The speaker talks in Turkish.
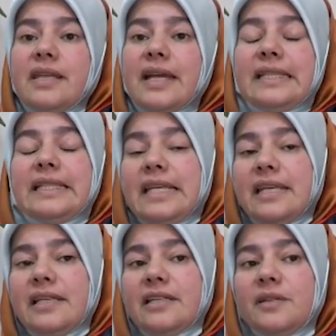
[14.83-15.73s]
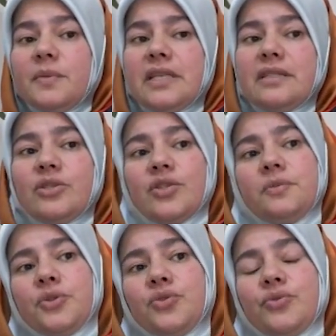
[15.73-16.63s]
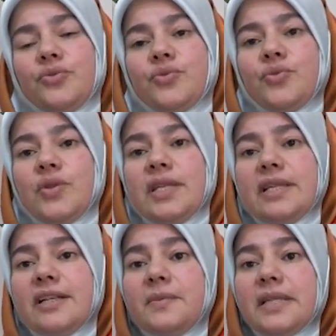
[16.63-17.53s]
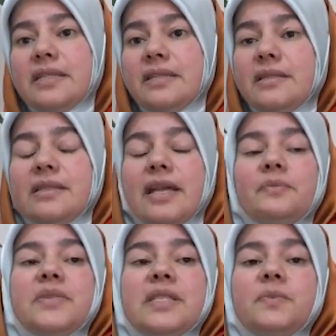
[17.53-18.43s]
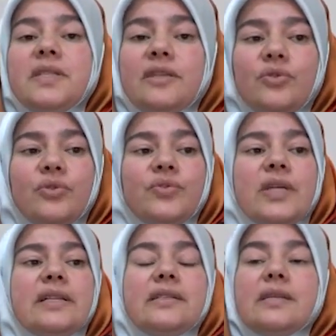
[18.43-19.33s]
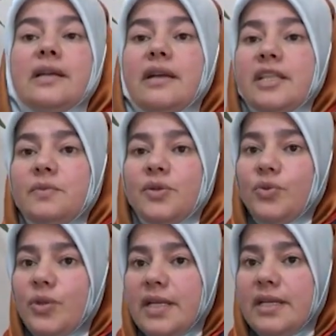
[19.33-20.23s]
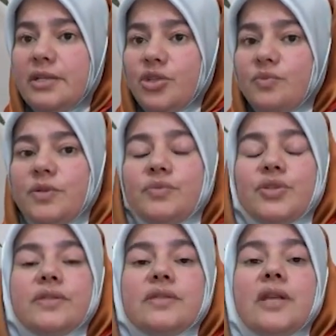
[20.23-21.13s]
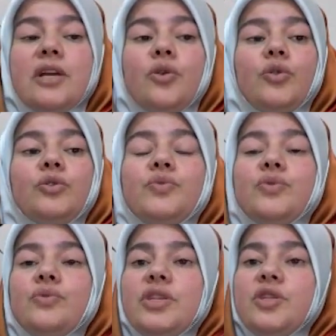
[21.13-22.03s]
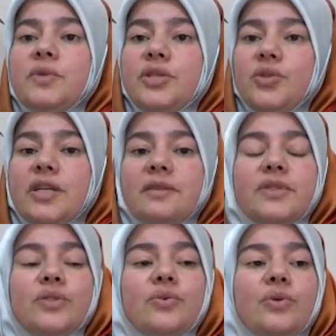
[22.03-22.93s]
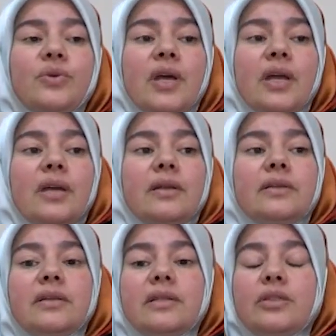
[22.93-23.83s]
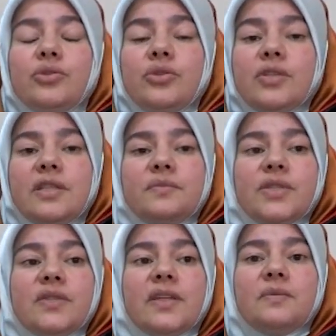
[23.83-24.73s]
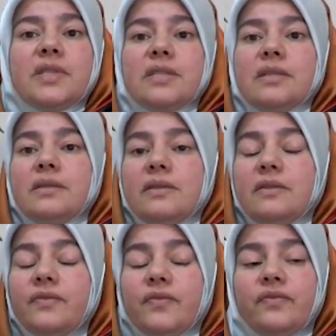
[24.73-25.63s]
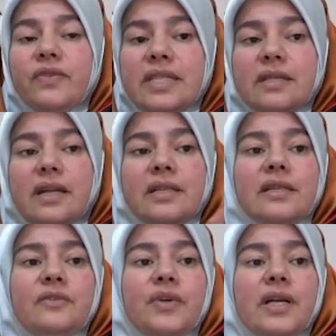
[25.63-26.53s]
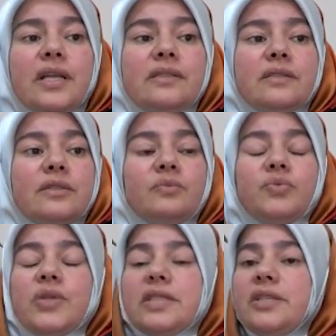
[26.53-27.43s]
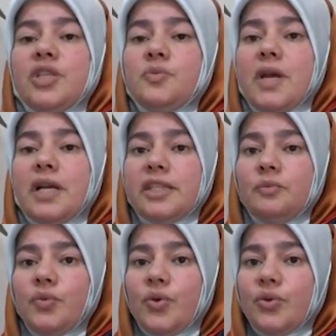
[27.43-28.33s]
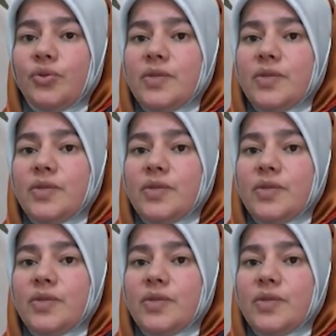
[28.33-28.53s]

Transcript: Yani niye giremeyiz? işte başörtüsüyle giremezsiniz. Yani biz bir terör değiliz. Herhangi bir olaya karışmamışız. Olumsuz hiçbir şeyimiz yok. E, sicilimiz temiz e, vesaire. Fakat e, bunların hiçbir anlamı yok.